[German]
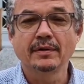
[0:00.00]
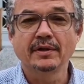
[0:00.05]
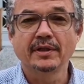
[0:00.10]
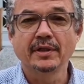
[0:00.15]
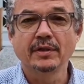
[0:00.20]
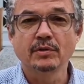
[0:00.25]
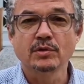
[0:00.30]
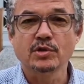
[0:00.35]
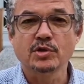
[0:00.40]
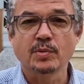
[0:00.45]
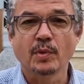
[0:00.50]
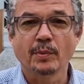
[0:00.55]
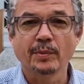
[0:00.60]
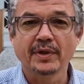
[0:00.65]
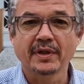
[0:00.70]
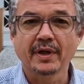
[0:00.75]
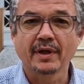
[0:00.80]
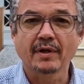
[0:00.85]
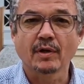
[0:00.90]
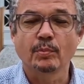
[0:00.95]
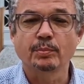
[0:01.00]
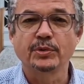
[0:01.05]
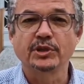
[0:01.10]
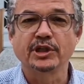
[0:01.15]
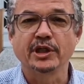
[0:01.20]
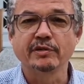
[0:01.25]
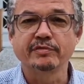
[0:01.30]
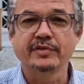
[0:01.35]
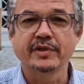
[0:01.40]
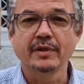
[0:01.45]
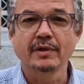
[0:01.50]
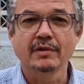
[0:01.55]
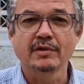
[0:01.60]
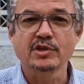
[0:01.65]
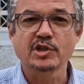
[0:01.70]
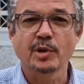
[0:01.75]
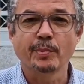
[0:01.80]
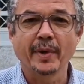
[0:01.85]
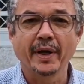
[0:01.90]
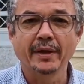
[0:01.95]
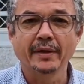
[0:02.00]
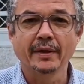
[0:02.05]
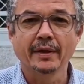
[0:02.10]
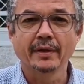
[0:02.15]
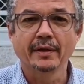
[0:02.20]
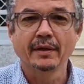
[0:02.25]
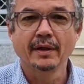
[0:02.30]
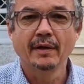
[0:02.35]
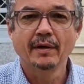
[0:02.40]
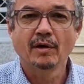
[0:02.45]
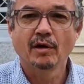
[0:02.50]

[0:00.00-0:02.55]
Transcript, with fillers: die uns momentan gerade beschäftigen als Gemeinde.